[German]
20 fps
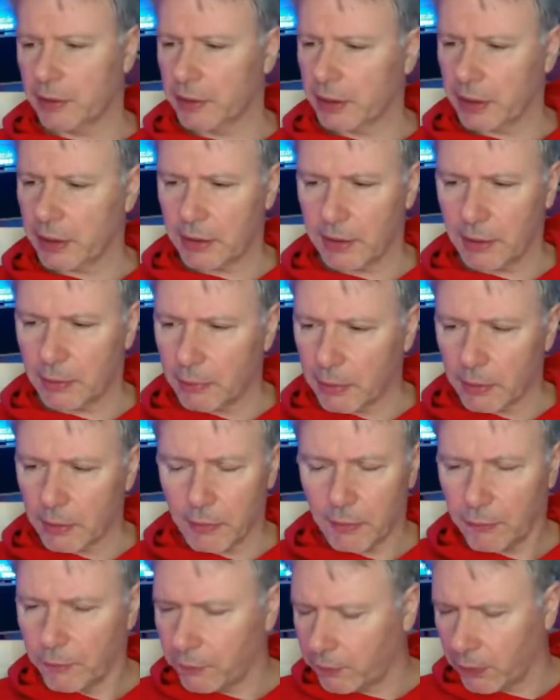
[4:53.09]
Ich hatte
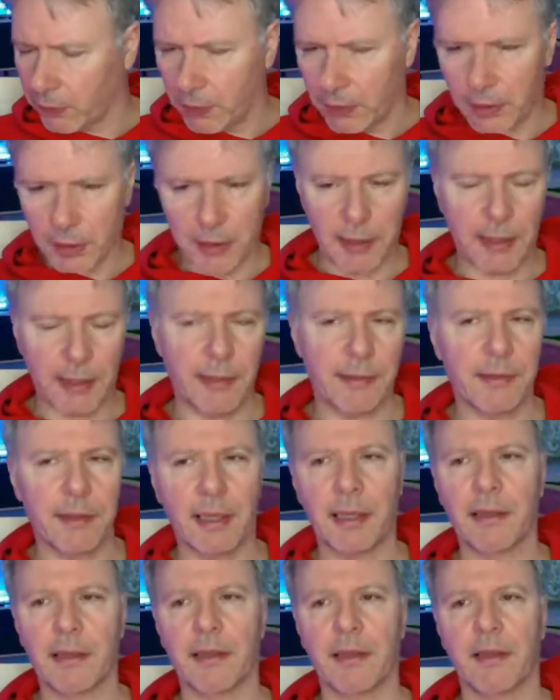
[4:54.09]
aber völlig eine
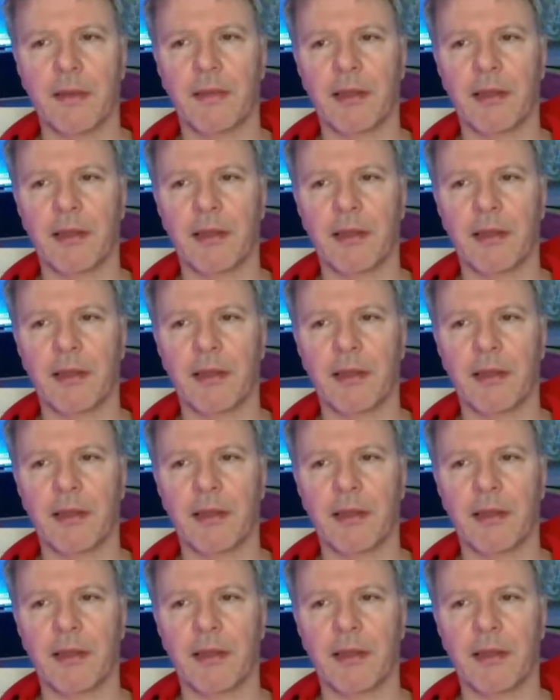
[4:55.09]
andere